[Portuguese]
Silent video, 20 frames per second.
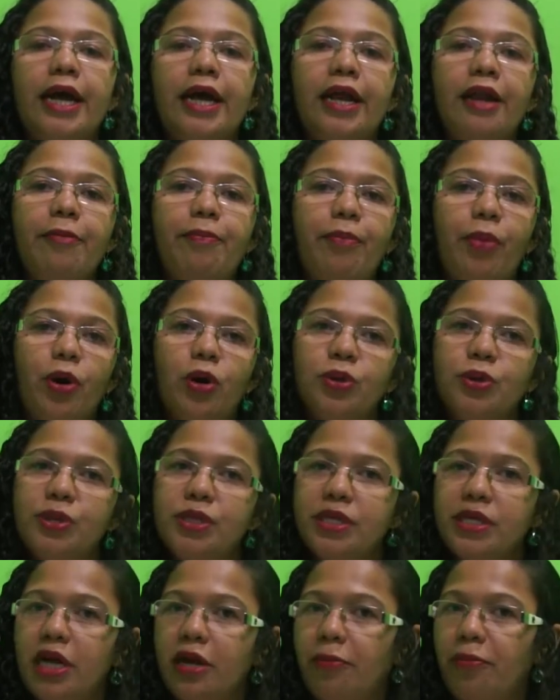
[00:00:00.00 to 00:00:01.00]
Ele
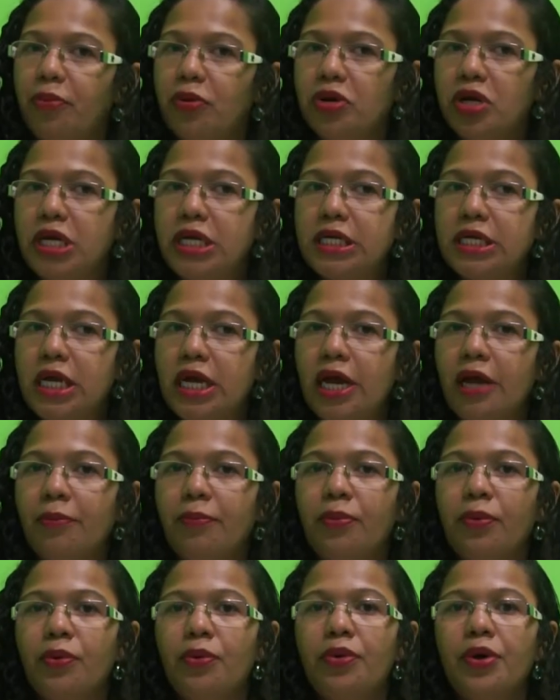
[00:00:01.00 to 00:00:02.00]
pode ser, por
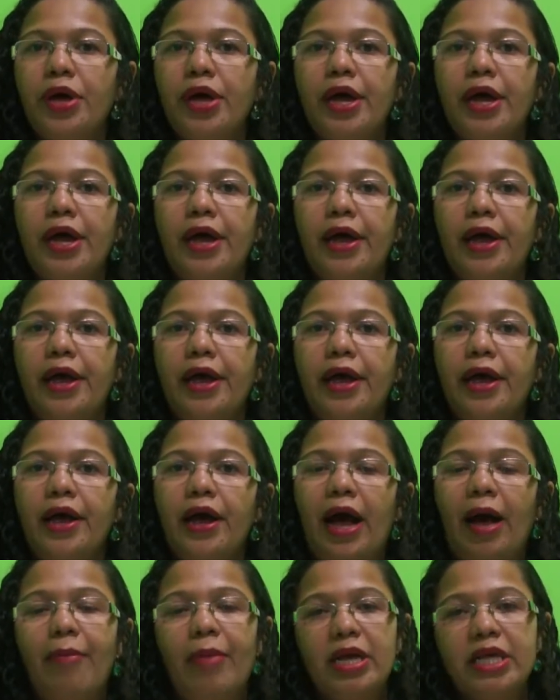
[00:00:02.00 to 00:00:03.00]
exemplo,
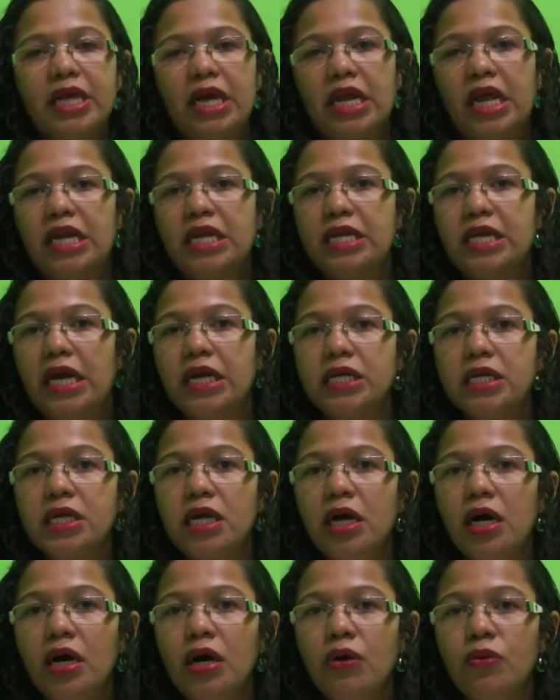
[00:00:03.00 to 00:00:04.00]
é, a
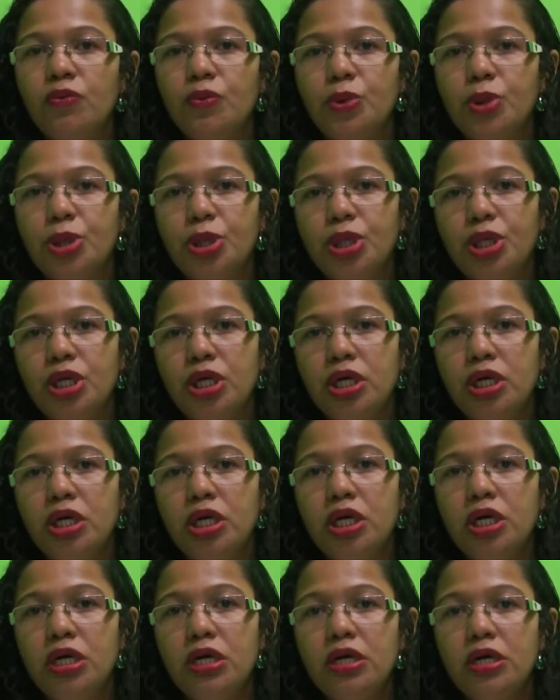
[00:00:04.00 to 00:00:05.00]
materialização
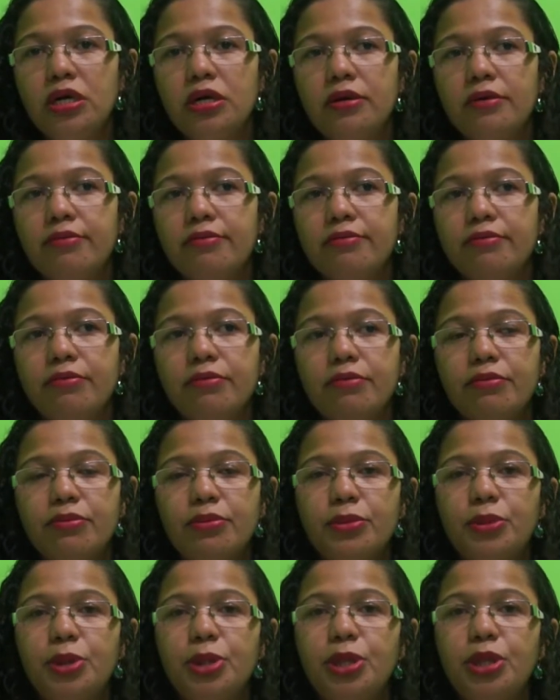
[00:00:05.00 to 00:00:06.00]
de,
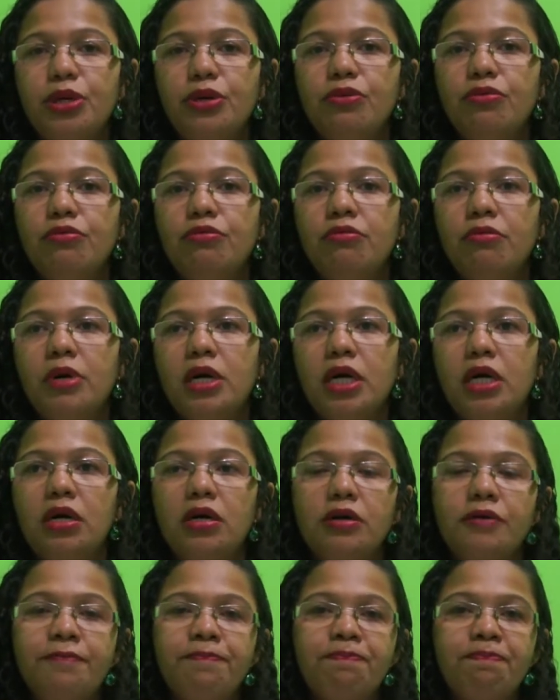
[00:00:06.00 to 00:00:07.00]
de
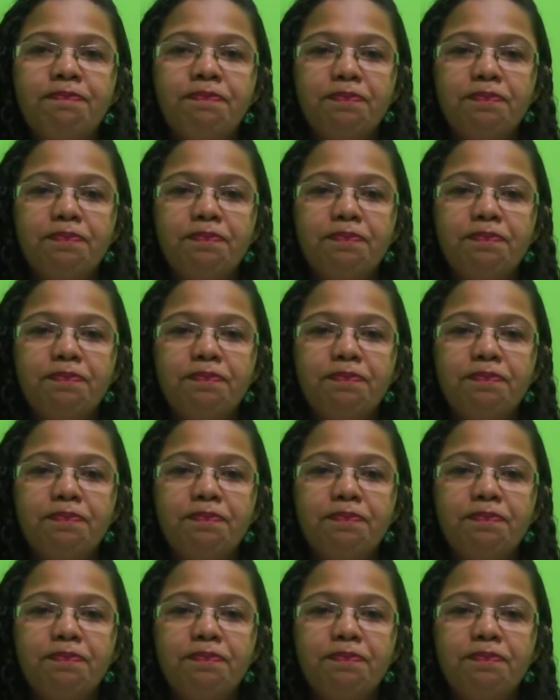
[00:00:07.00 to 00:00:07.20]
uma.